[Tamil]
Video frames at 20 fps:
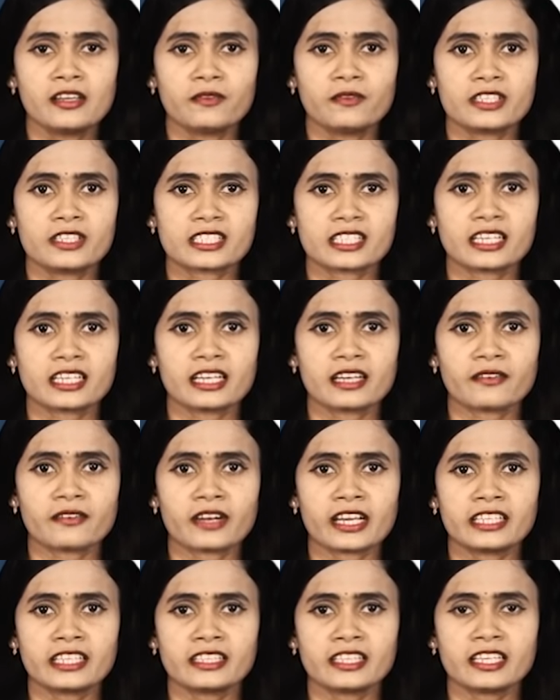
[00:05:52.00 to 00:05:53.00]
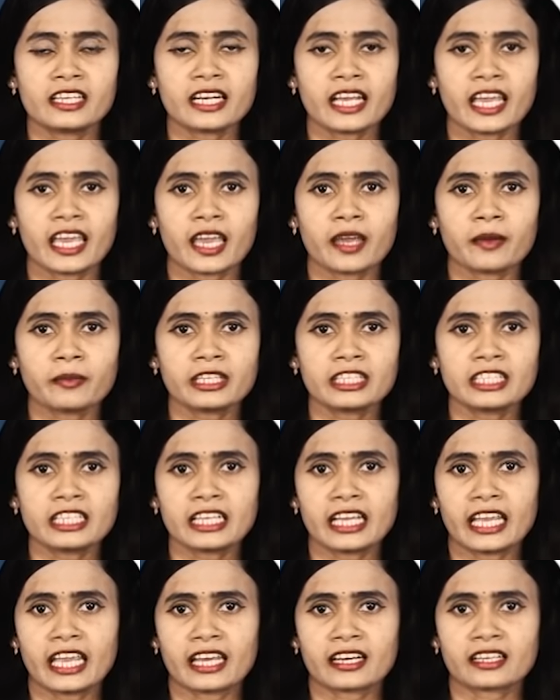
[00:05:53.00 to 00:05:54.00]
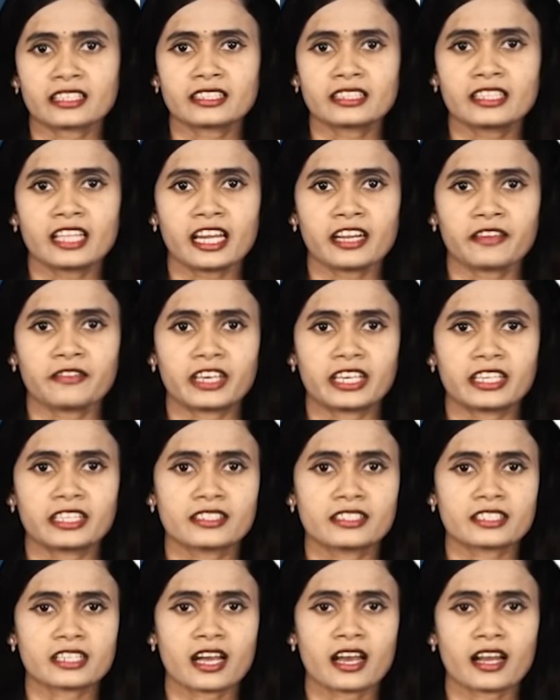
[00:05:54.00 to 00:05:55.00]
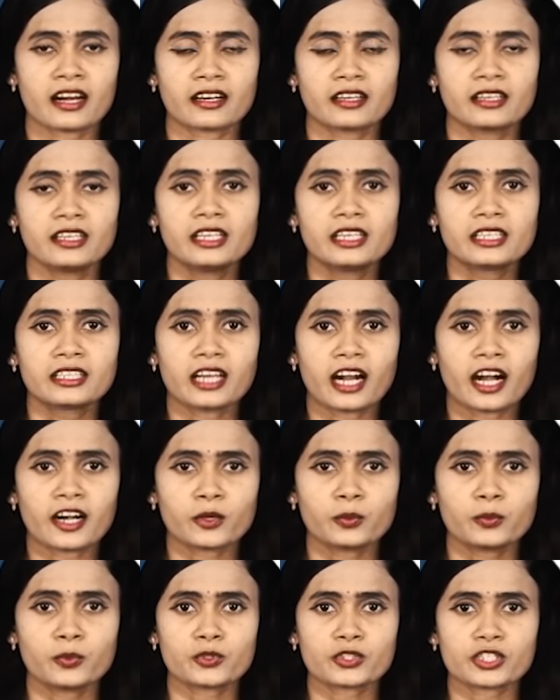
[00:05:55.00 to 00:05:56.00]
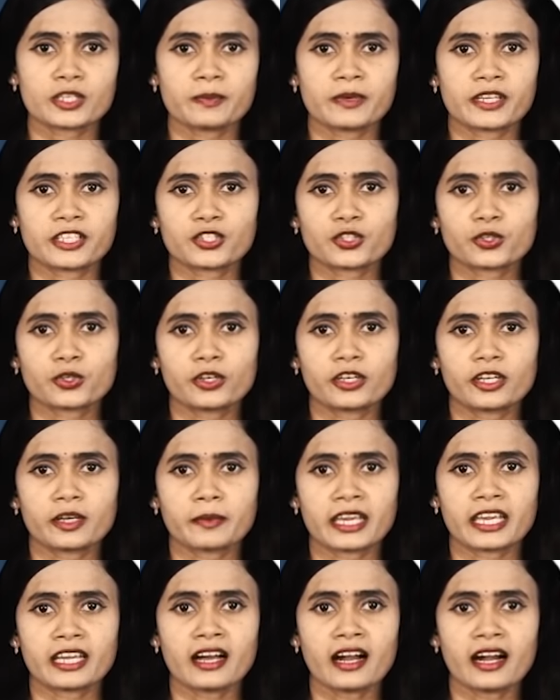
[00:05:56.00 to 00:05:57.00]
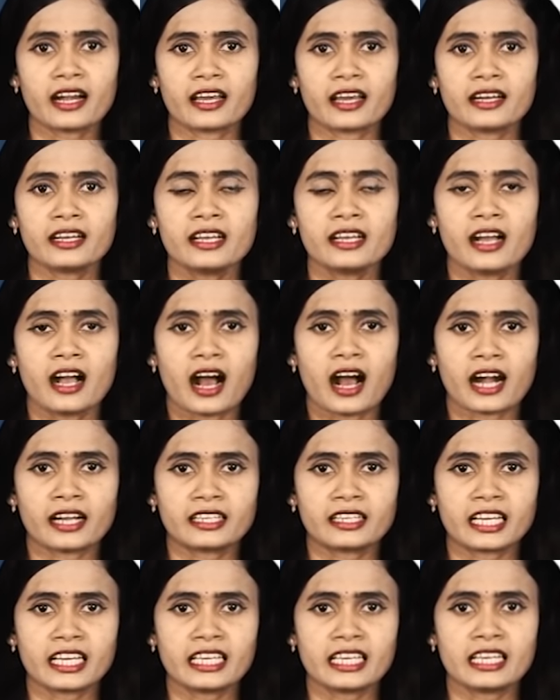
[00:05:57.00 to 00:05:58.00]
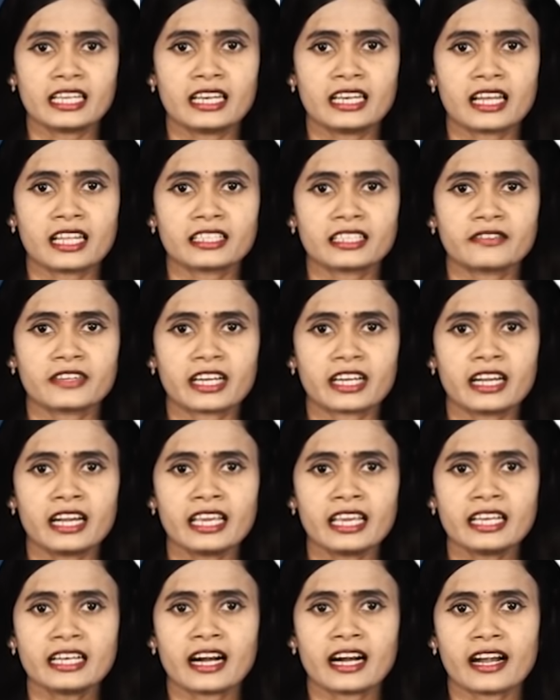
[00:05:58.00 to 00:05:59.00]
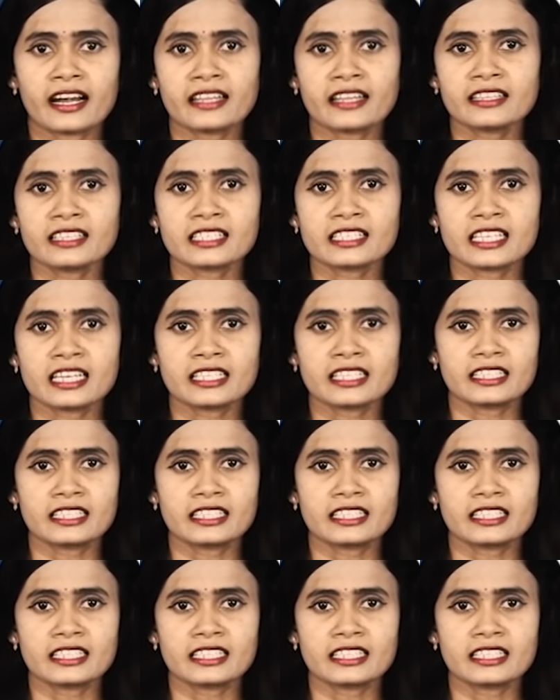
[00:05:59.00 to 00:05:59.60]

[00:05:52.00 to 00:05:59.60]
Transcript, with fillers: விசேட வைத்தியர் ஹேமந்த கேரத் தெரிவிக்கின்றார் தடுப்பூசி பெற்றுக்கொண்டமைக்கான அட்டை இல்லாதவர்களை கடந்த சில